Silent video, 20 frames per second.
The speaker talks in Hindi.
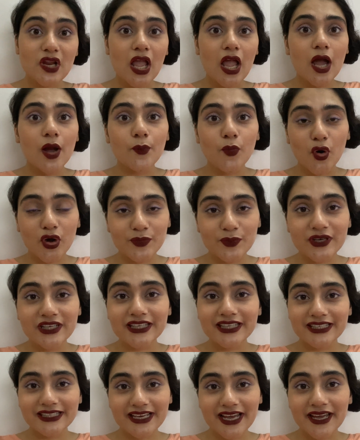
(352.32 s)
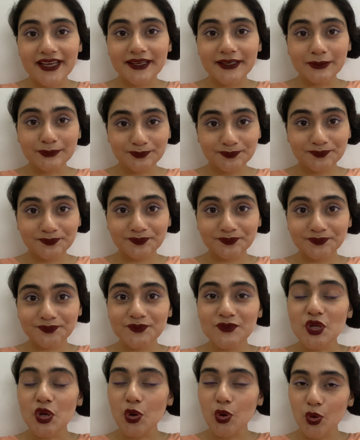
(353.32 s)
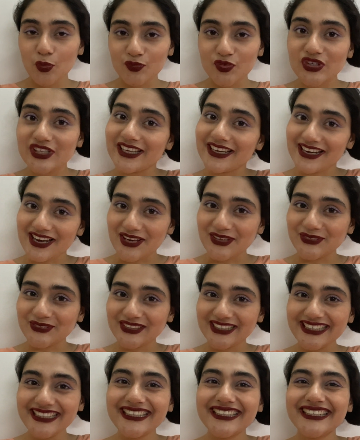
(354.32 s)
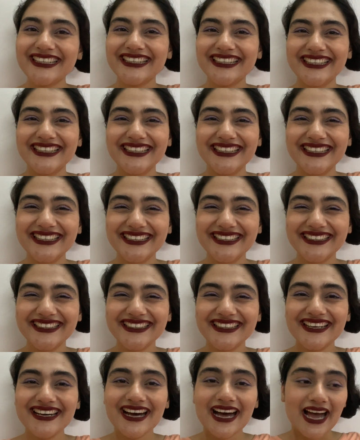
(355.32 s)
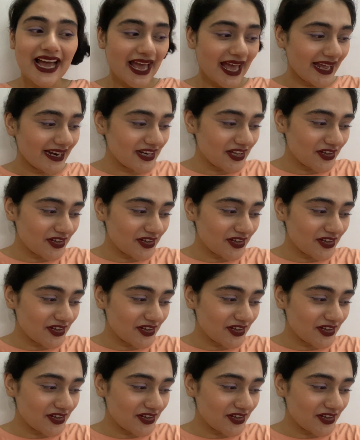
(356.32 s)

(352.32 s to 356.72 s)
अपॉइंटमेंट ले लिया है होपफुली करा लूँगी एंड